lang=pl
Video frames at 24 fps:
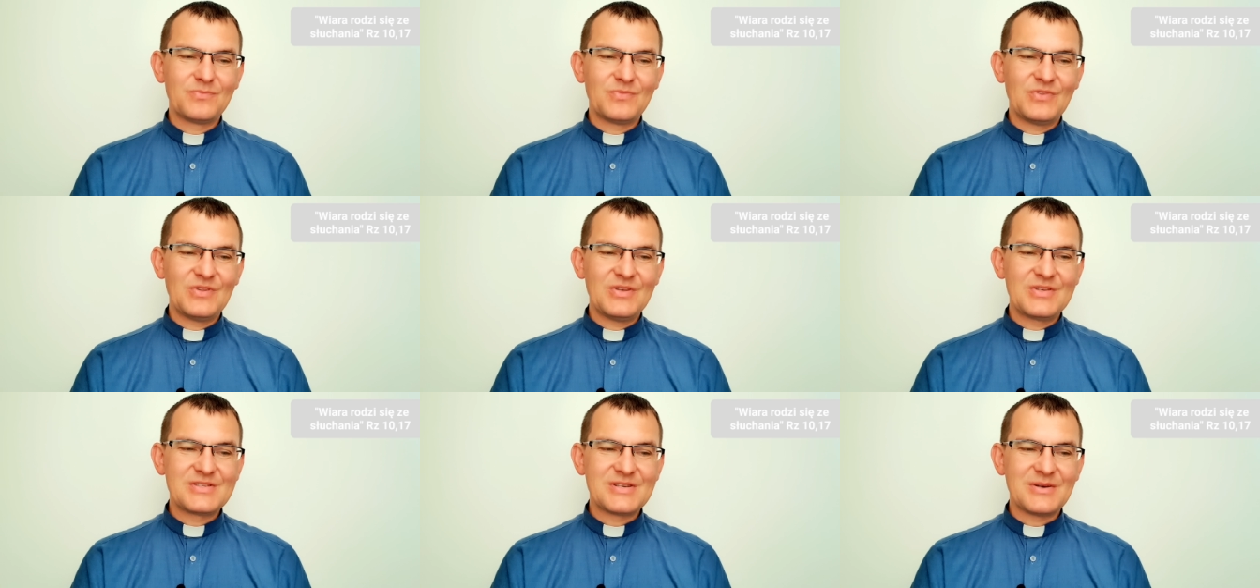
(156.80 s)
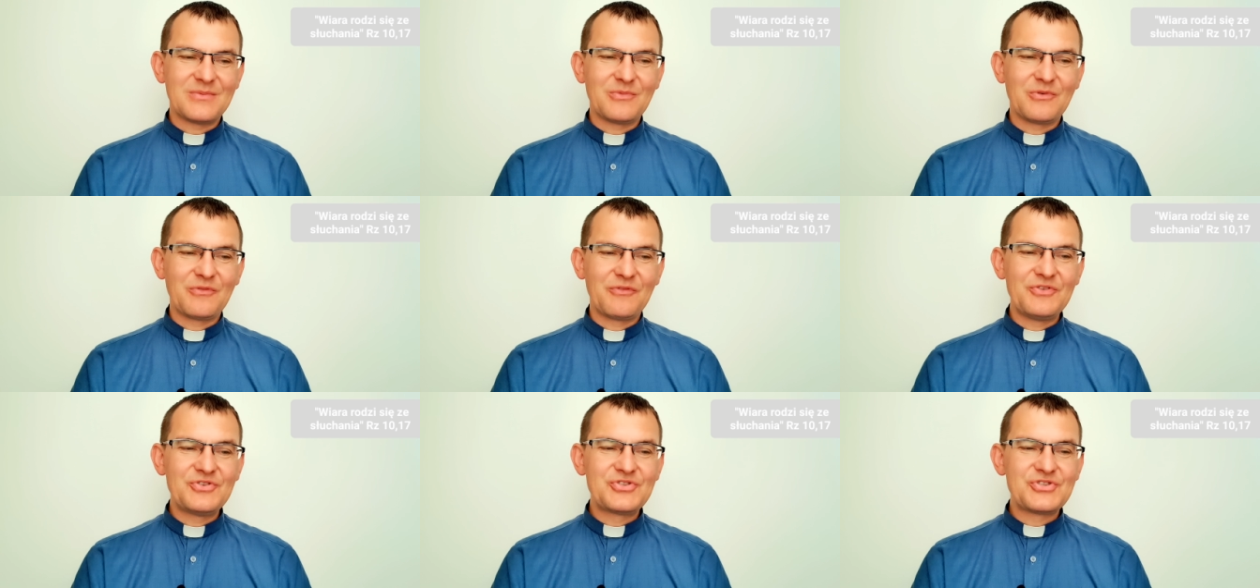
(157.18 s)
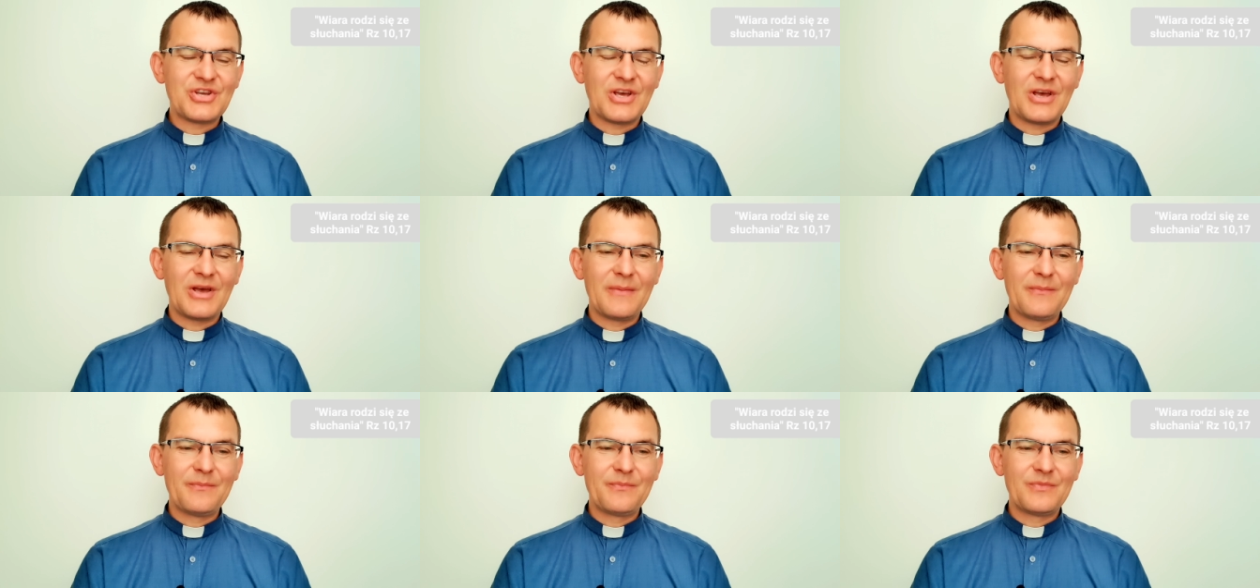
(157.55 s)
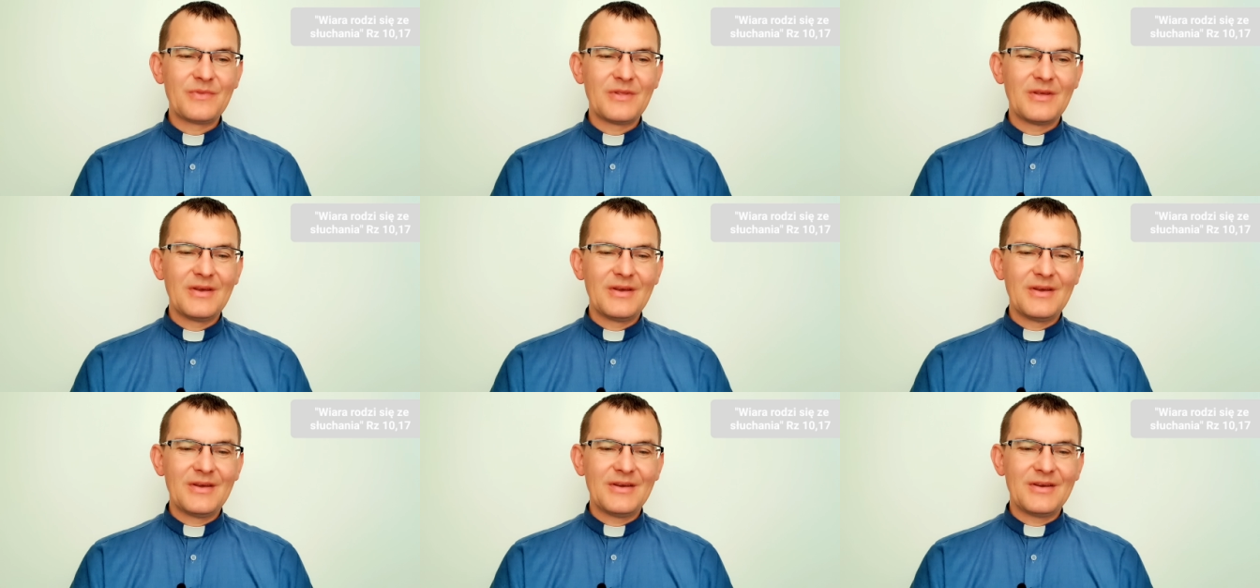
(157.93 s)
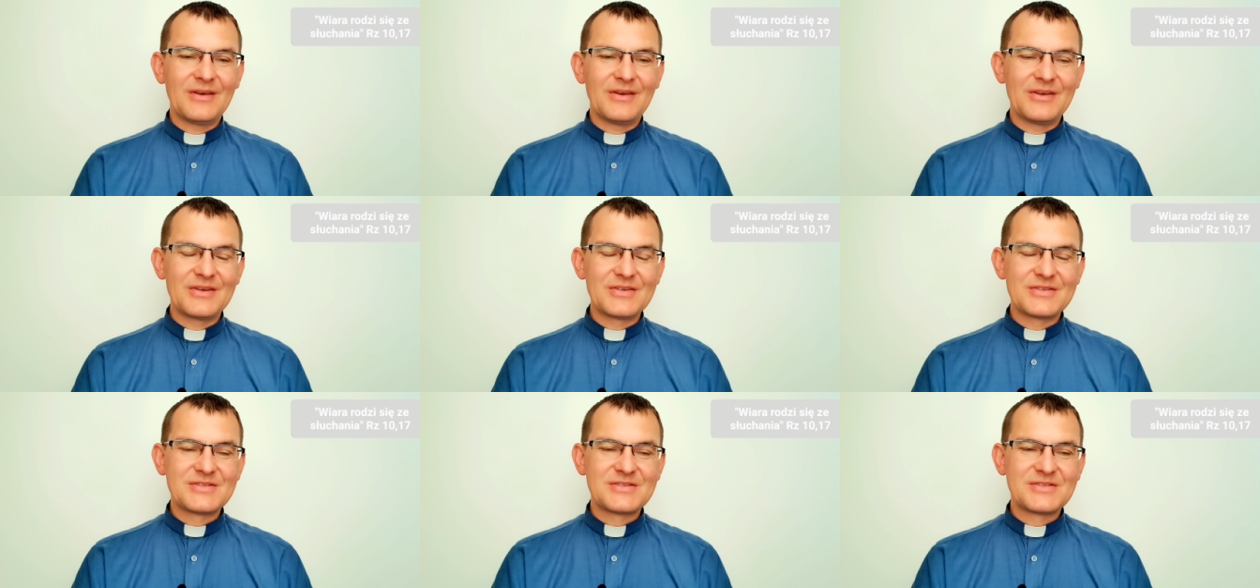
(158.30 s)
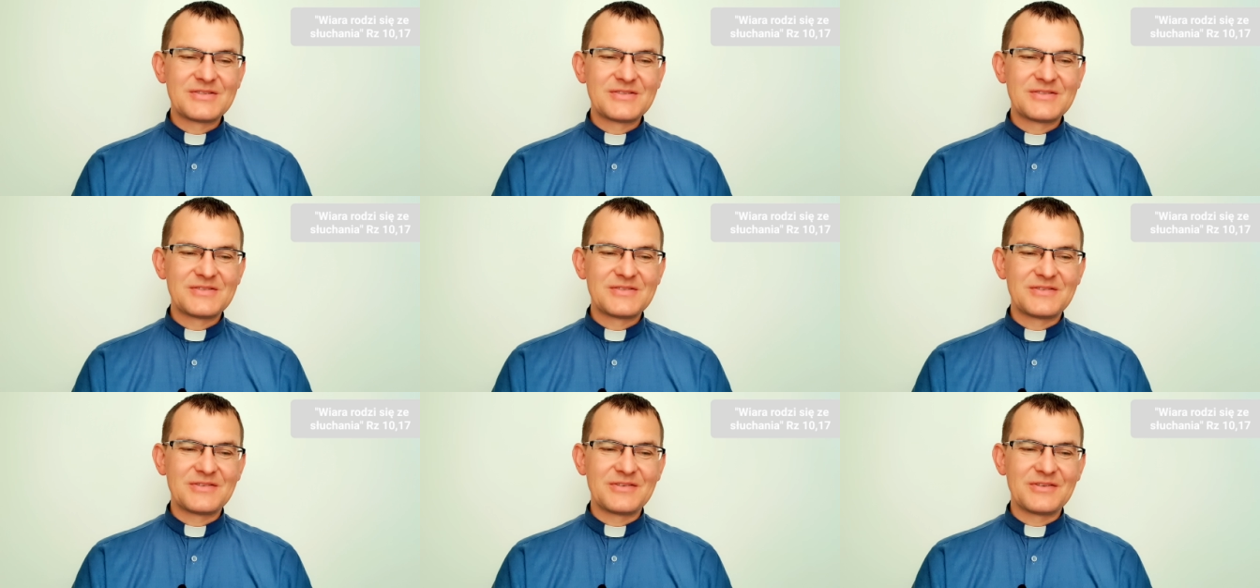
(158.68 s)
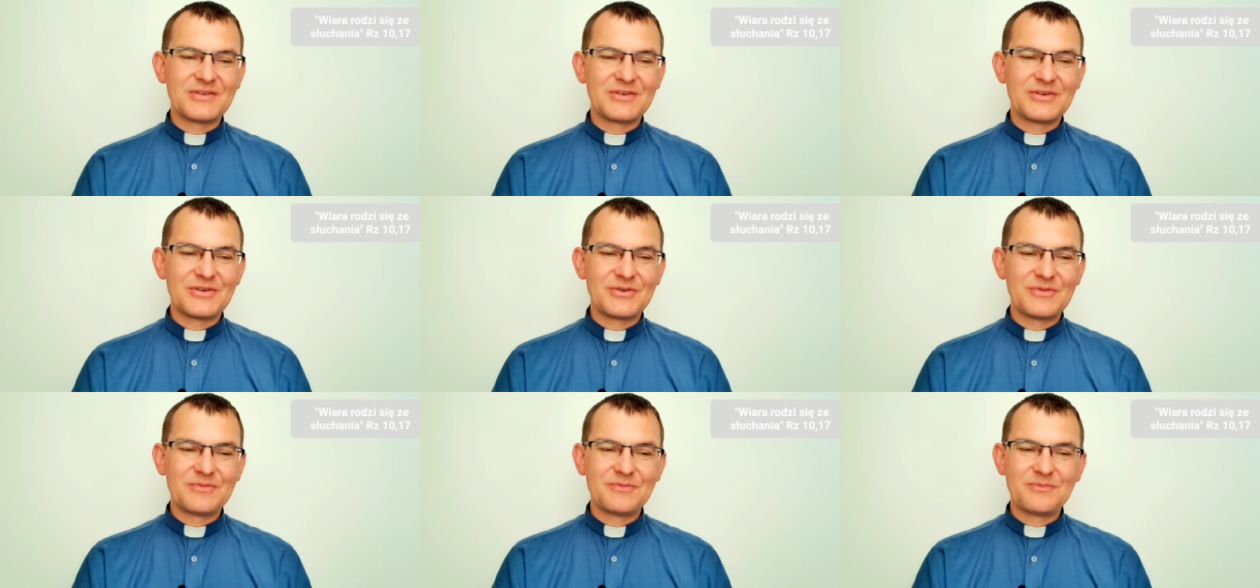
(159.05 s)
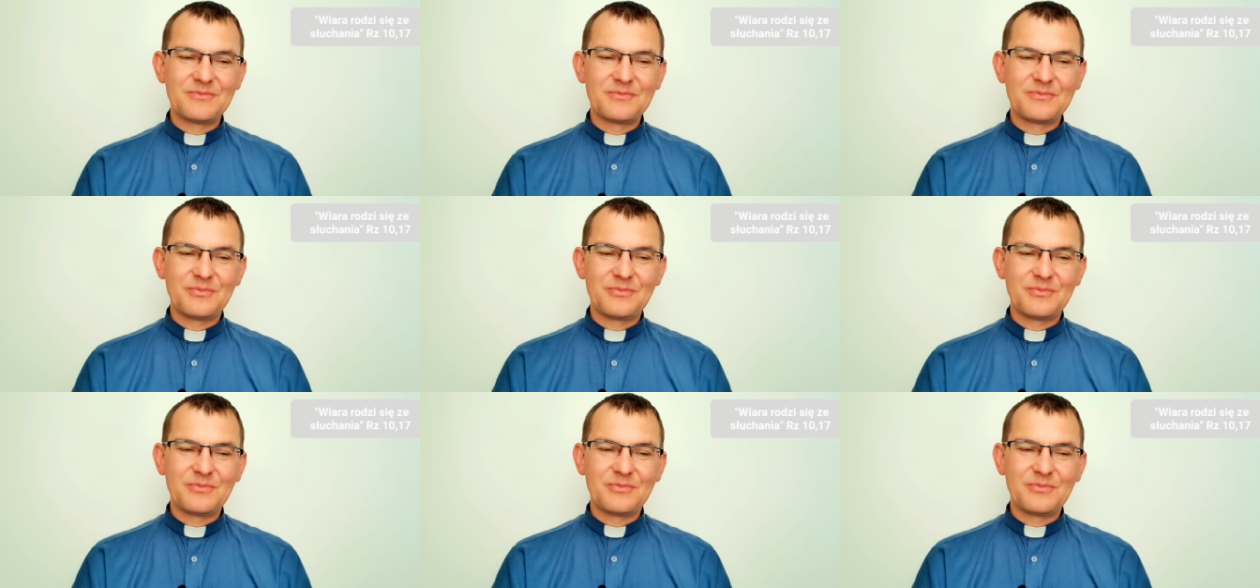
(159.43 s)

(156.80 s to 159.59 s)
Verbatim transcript: niesamowicie jest y,